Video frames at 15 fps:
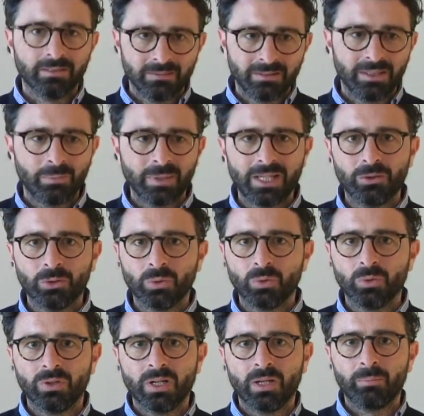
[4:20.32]
eh, ripeto,
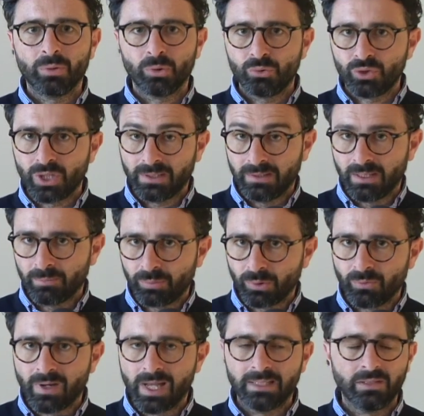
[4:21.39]
con progetti
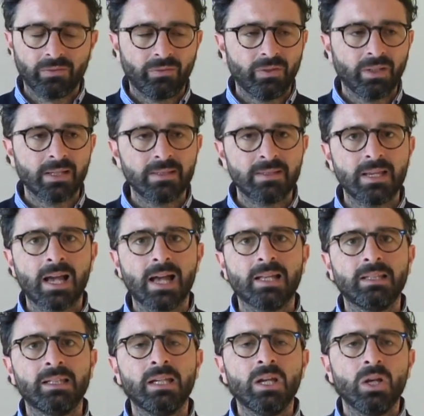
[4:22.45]
approvati e
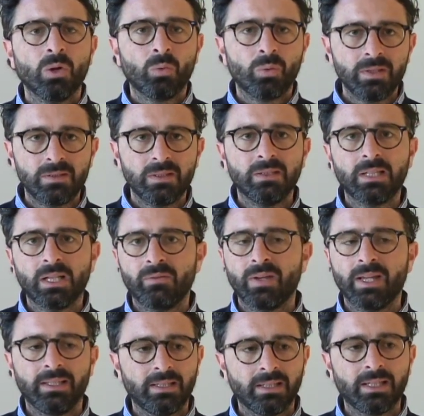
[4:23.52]
finanziati questi
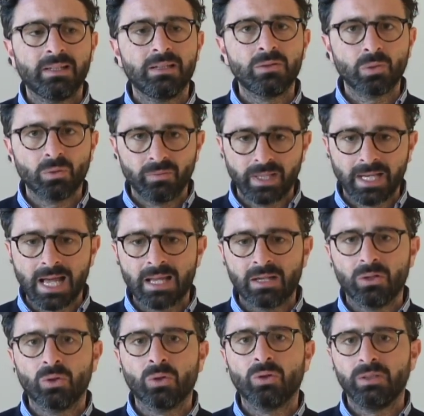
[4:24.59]
interventi che
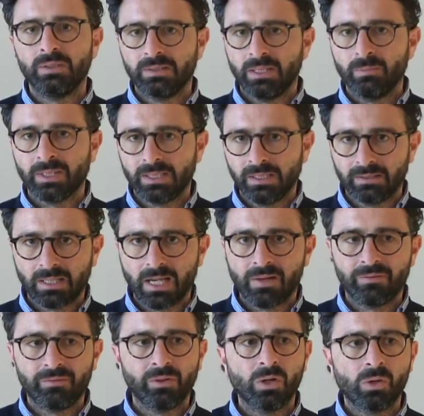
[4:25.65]
risolveranno il tema del
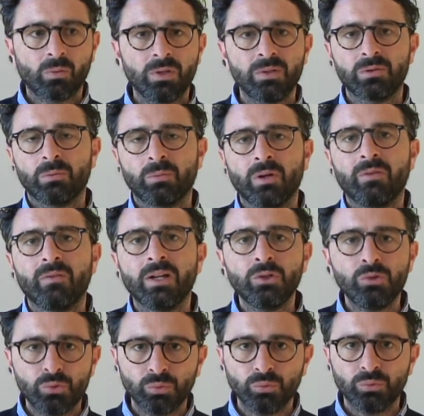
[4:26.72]
traffico. A questo poi va
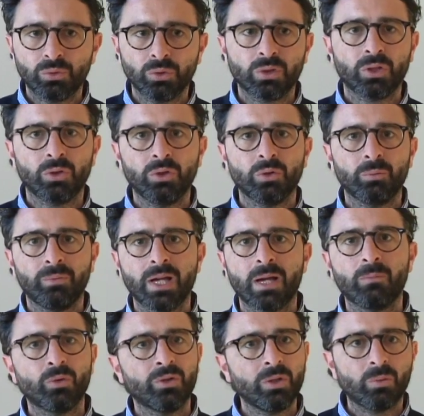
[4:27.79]
aggiunto che noi
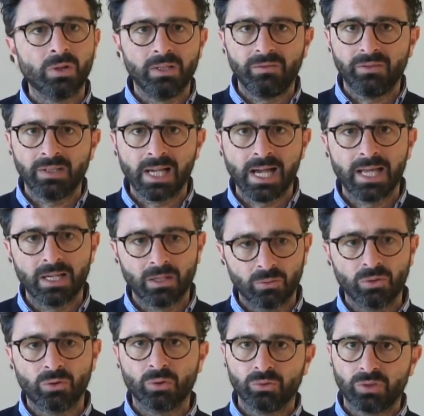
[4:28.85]
dobbiamo riqualificare
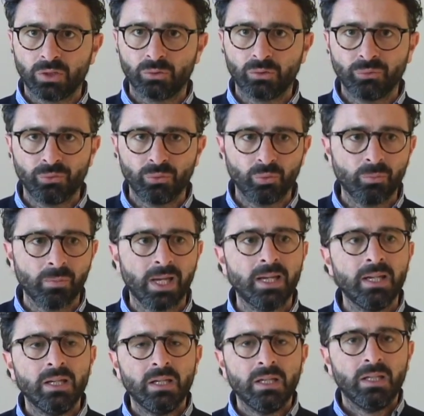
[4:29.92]
con il contratto fiume
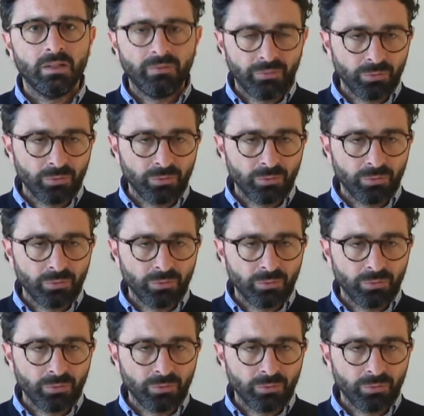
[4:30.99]
il